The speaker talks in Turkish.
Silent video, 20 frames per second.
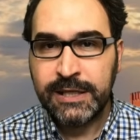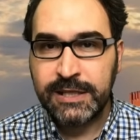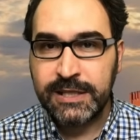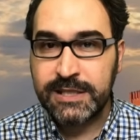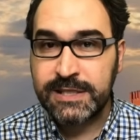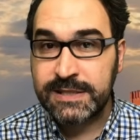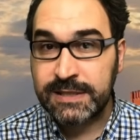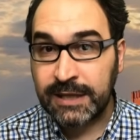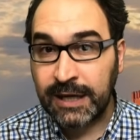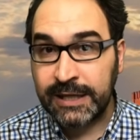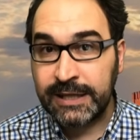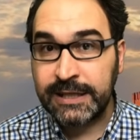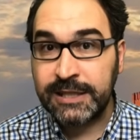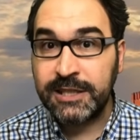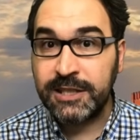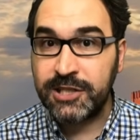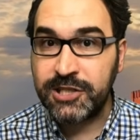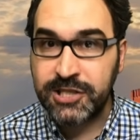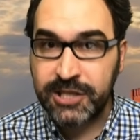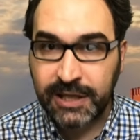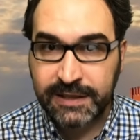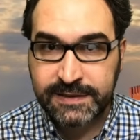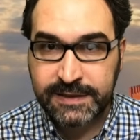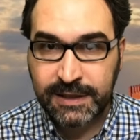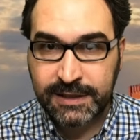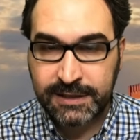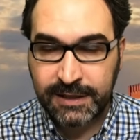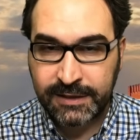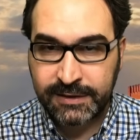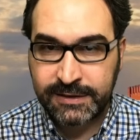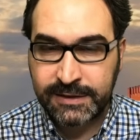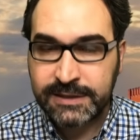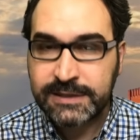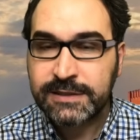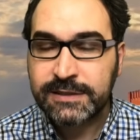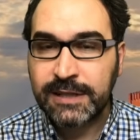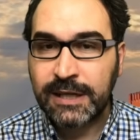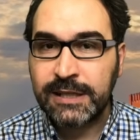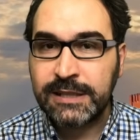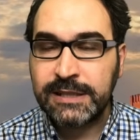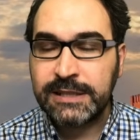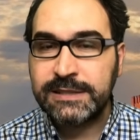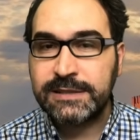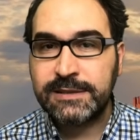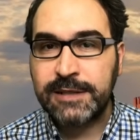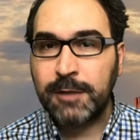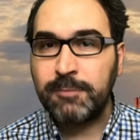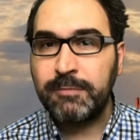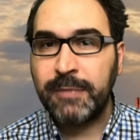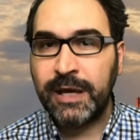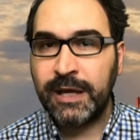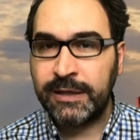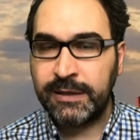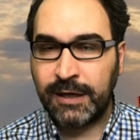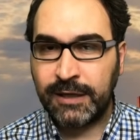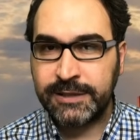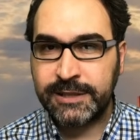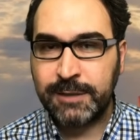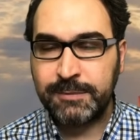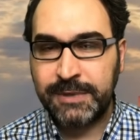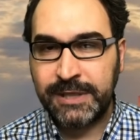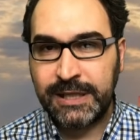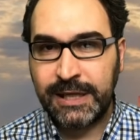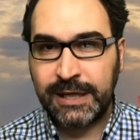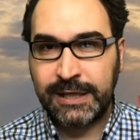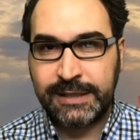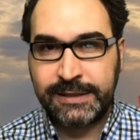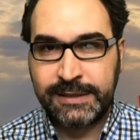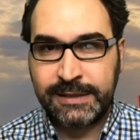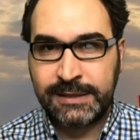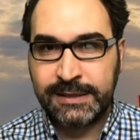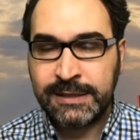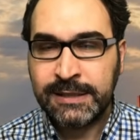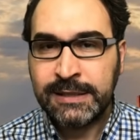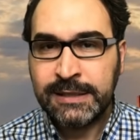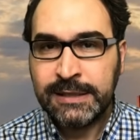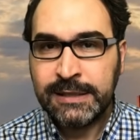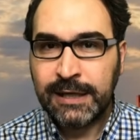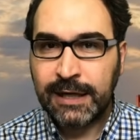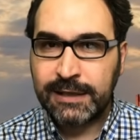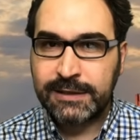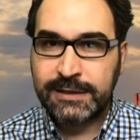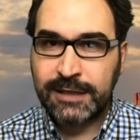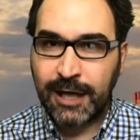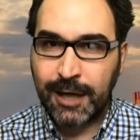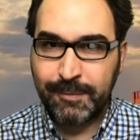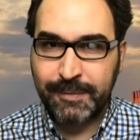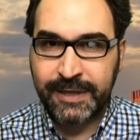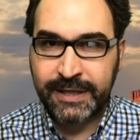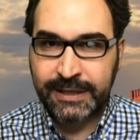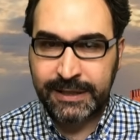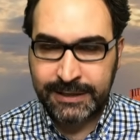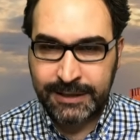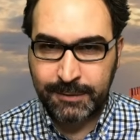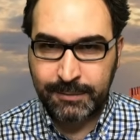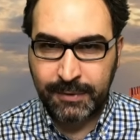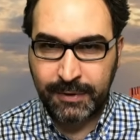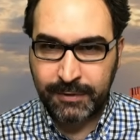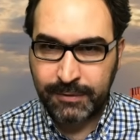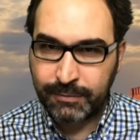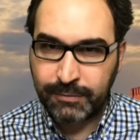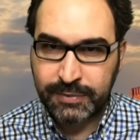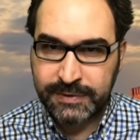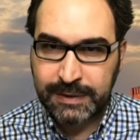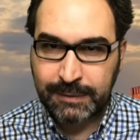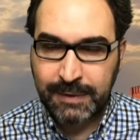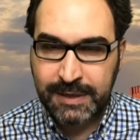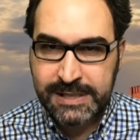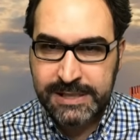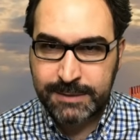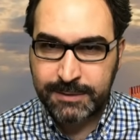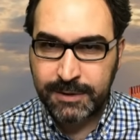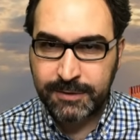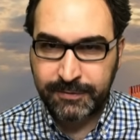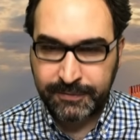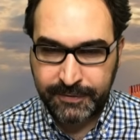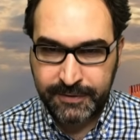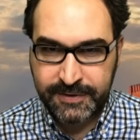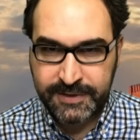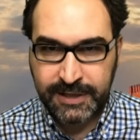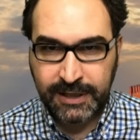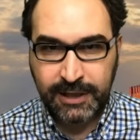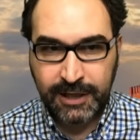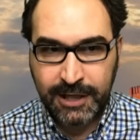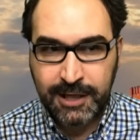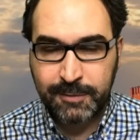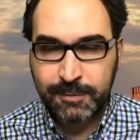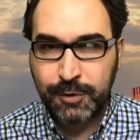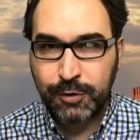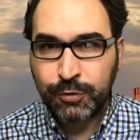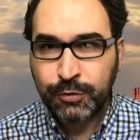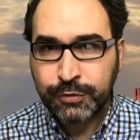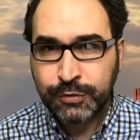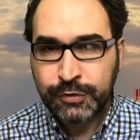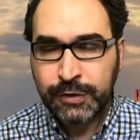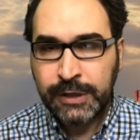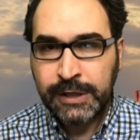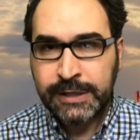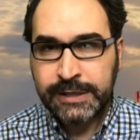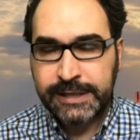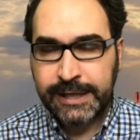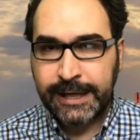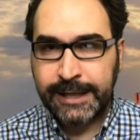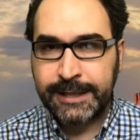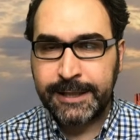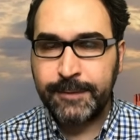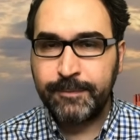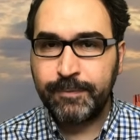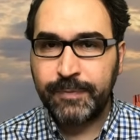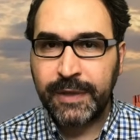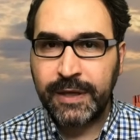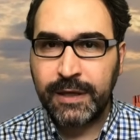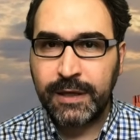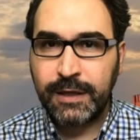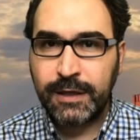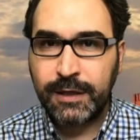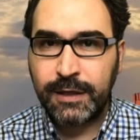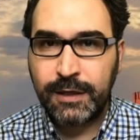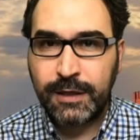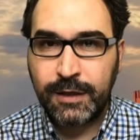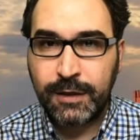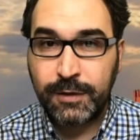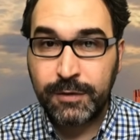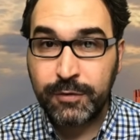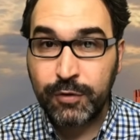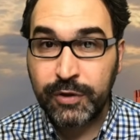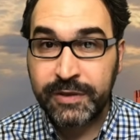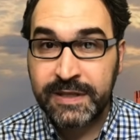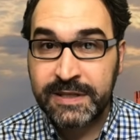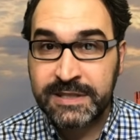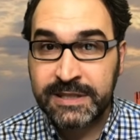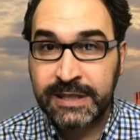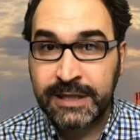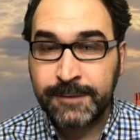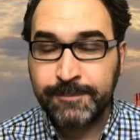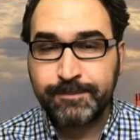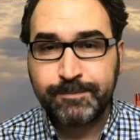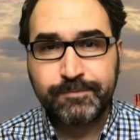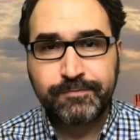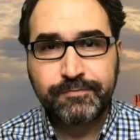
İsrail'e girişi yasaklandı. İsrail'de istenmeyen adam ilan edildi. Hatta Amerika'da zaman zaman turşa kayabiliyor. Yani e, neticede